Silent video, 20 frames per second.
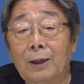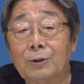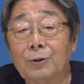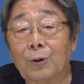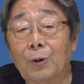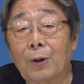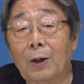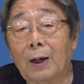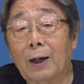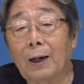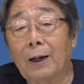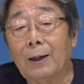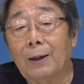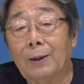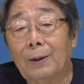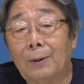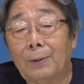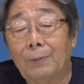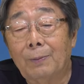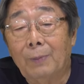それから
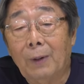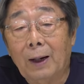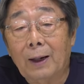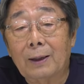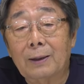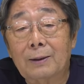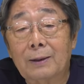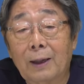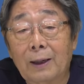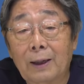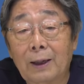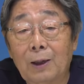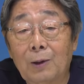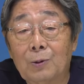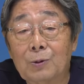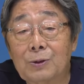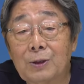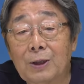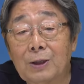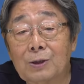まあ、太平
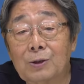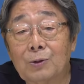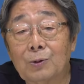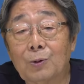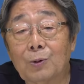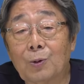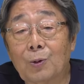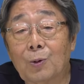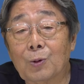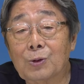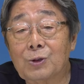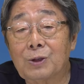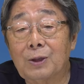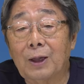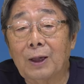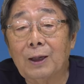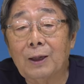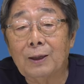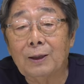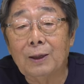洋戦争を起こし
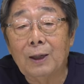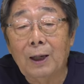て